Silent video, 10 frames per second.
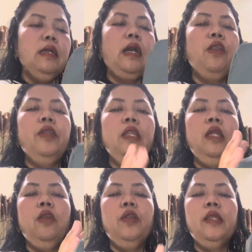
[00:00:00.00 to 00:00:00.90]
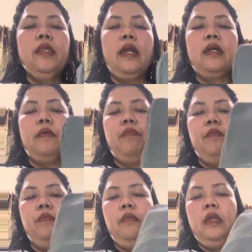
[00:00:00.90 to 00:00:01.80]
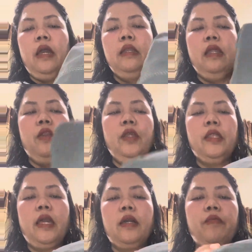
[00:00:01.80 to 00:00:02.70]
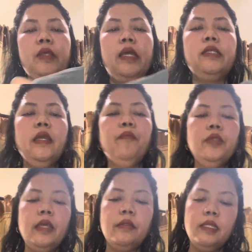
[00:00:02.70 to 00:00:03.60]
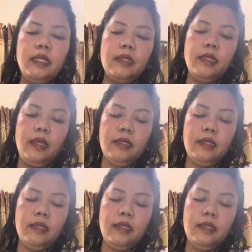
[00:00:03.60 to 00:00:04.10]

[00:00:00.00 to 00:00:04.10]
kalau ini nilonnya cakep ya nilonya cakep size nya pun size, eh,